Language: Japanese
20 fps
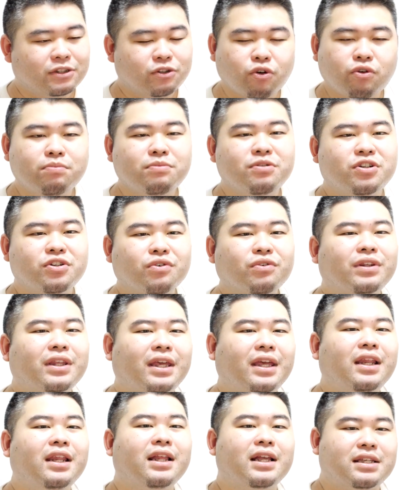総務省
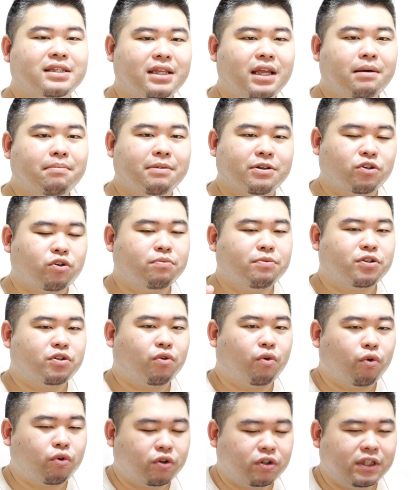的にですね、まあ、総務省
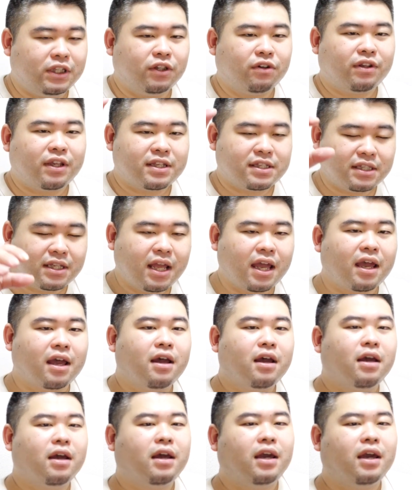お国のですね、